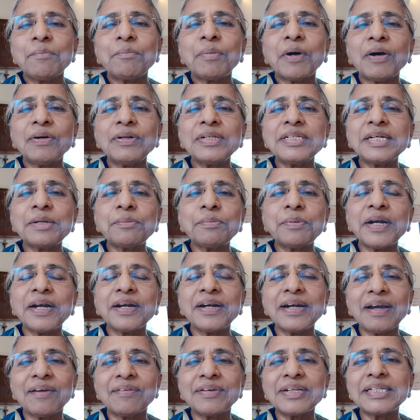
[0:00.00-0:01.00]
పౌలు
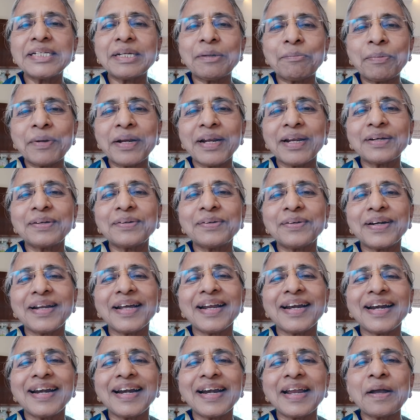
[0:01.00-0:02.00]
చెప్పినట్లు ఎవరు చెప్పరు
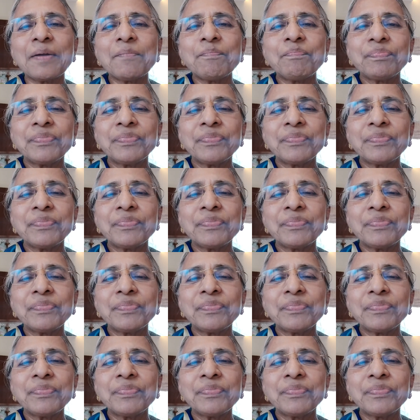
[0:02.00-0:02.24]
అనుకుంటానండి